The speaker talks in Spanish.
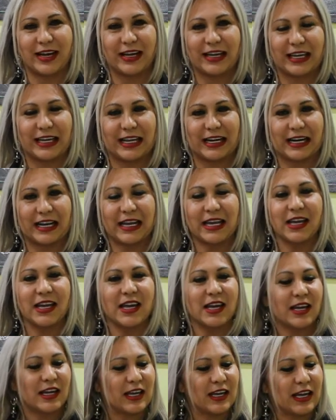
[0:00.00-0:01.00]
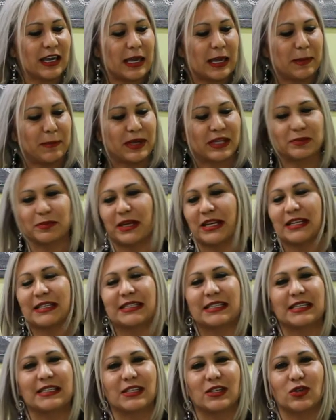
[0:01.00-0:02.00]
Aguirre, que mi
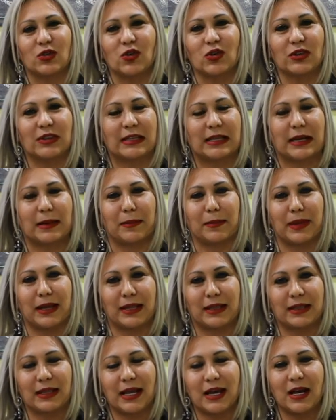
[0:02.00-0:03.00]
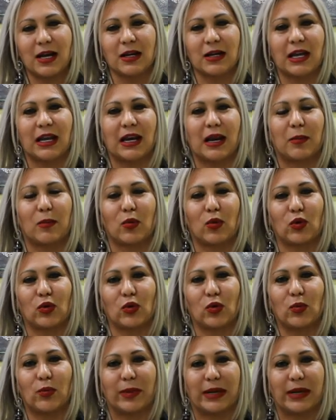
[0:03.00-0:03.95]
experiencia ha sido tremenda, el apoyo